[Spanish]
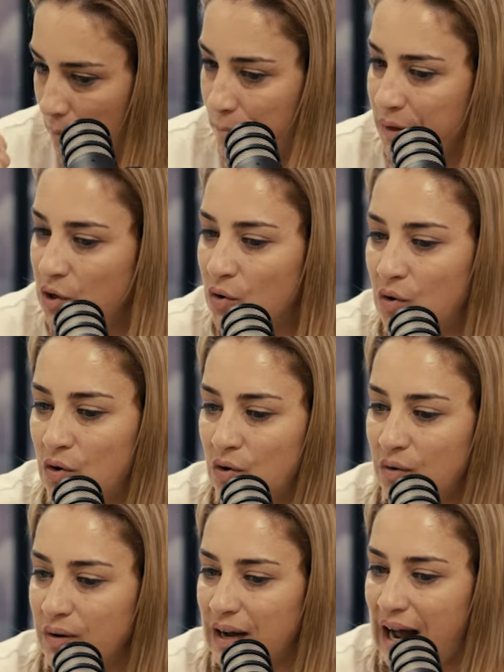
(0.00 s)
pero
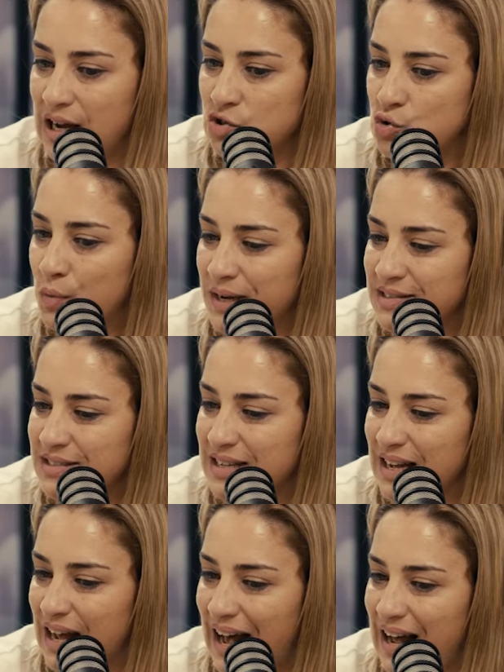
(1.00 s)
a su vez,
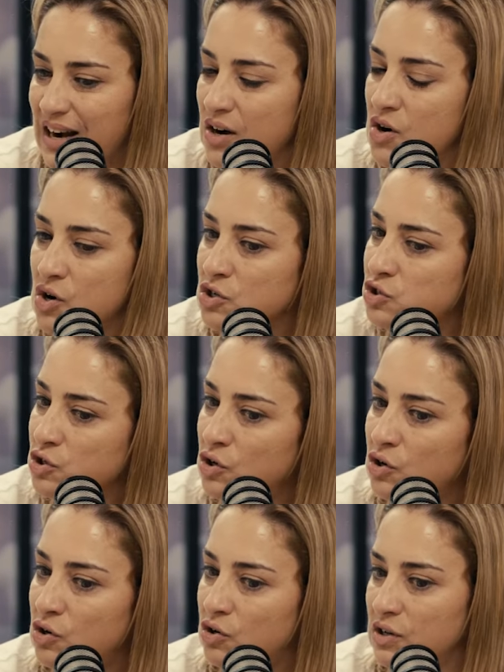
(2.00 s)
no
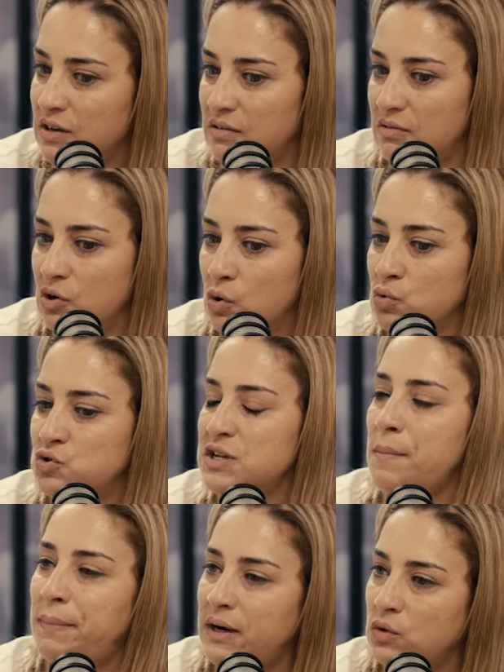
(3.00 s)
solo lo
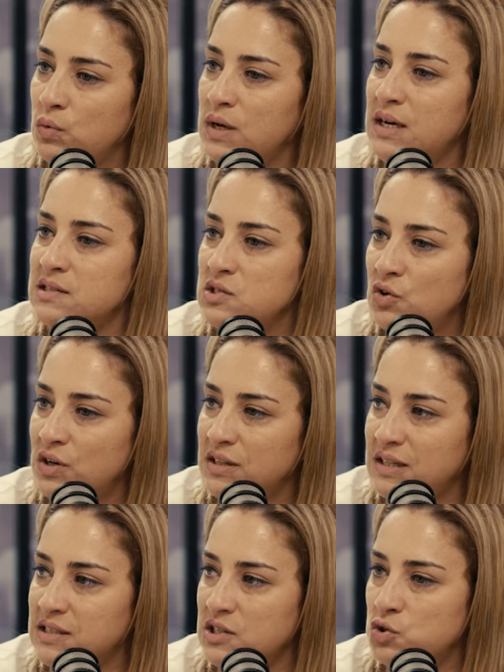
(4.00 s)
usás para tu hija, sino que
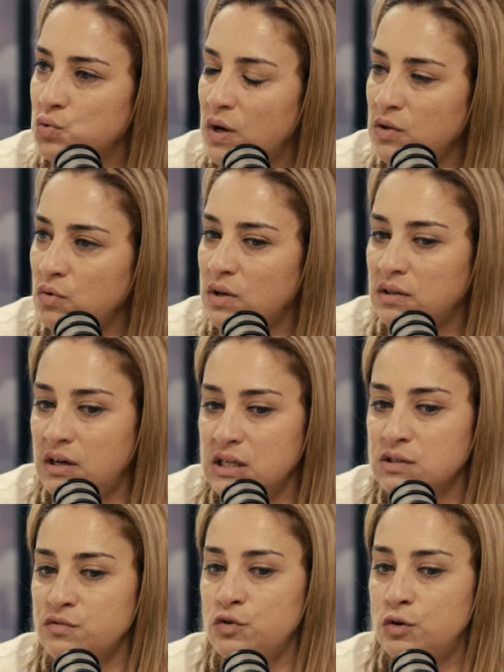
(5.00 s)
estás ayudando a
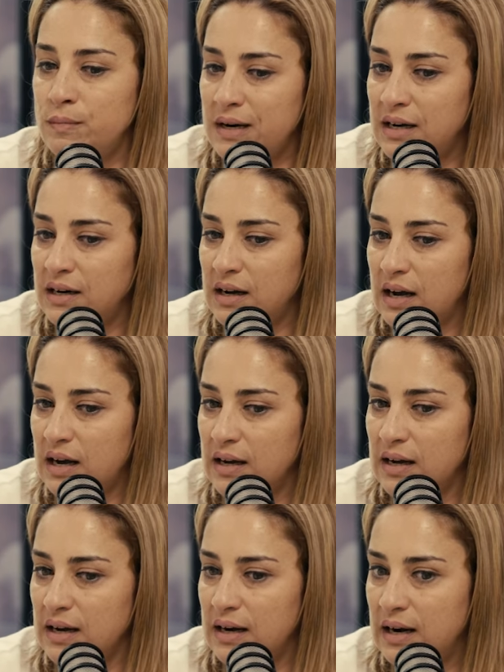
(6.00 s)
transformar
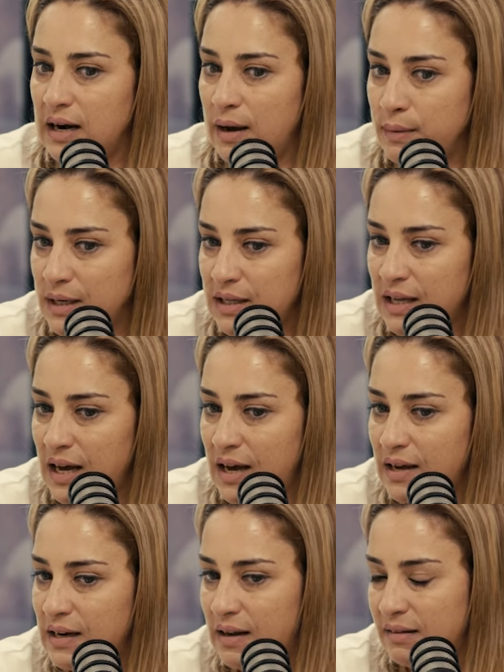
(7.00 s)
la
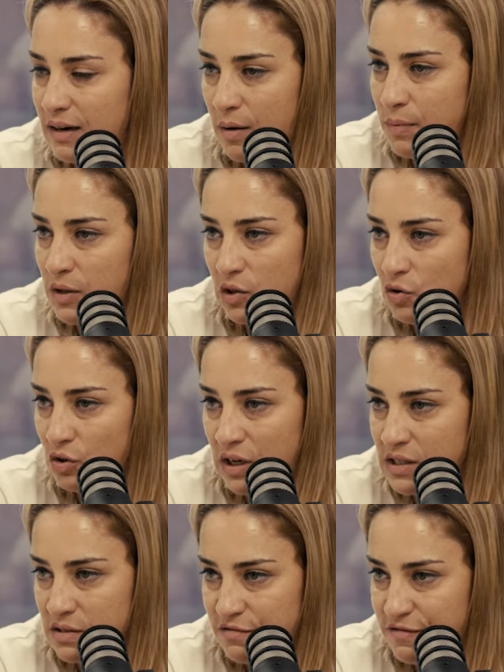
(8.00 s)
vida y las terapias de
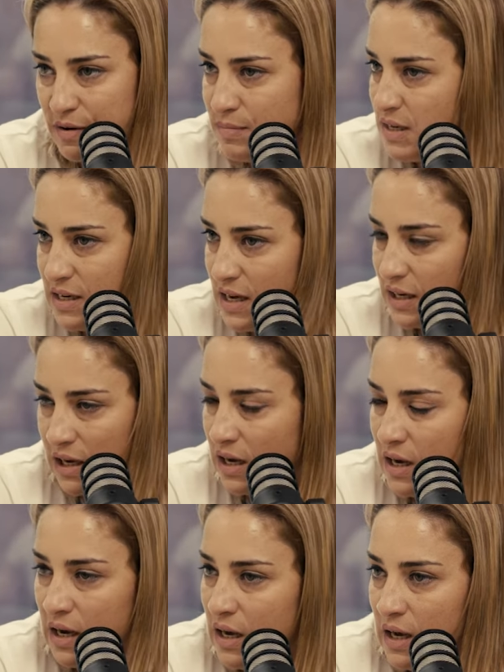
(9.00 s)
otras familias que,
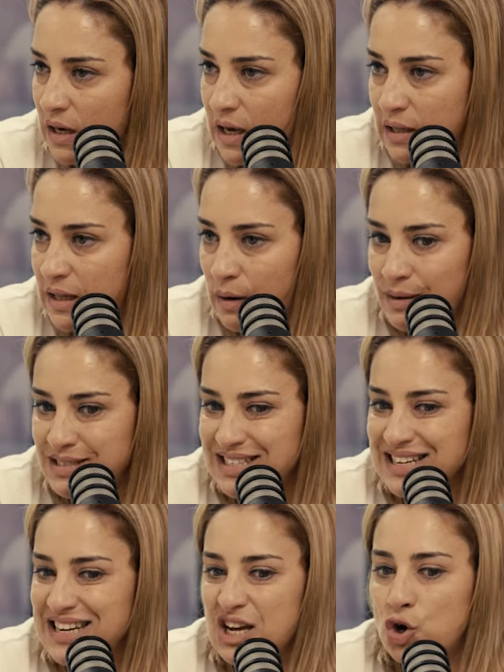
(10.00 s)
que tal vez
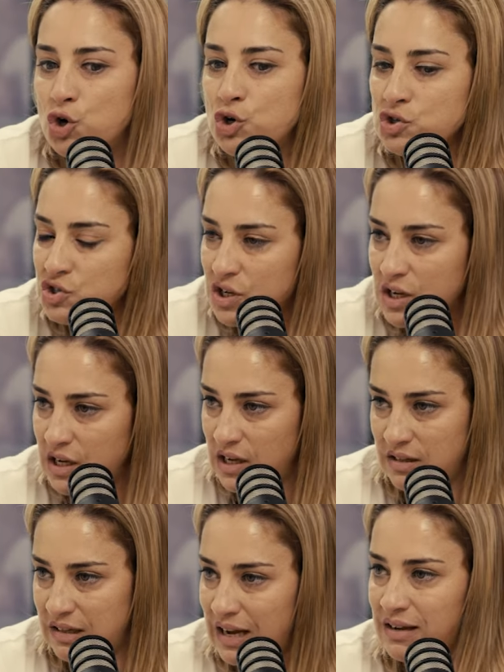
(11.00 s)
ni conocen que
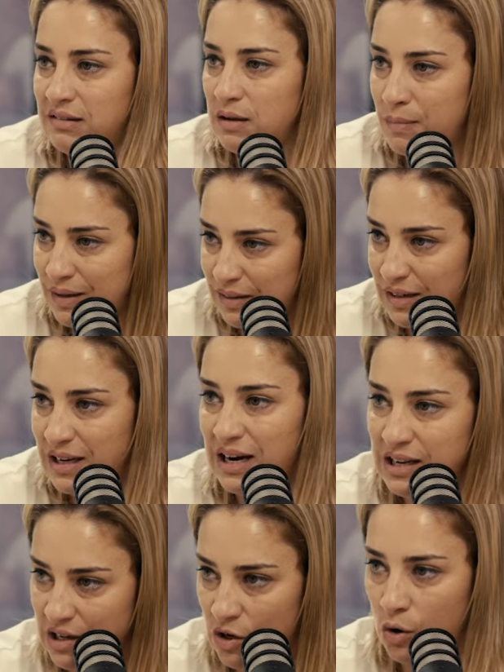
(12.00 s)
está este
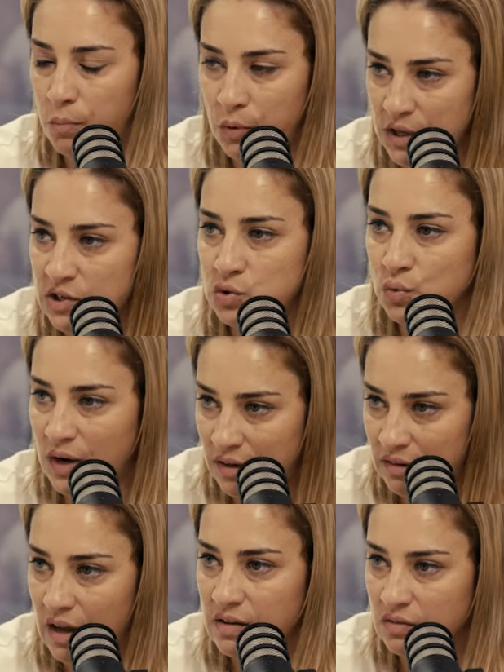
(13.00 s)
material y que los puede ayudar
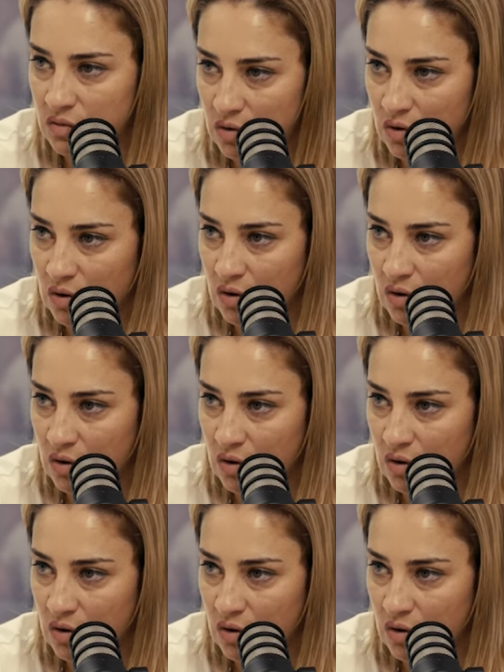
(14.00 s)
tanto.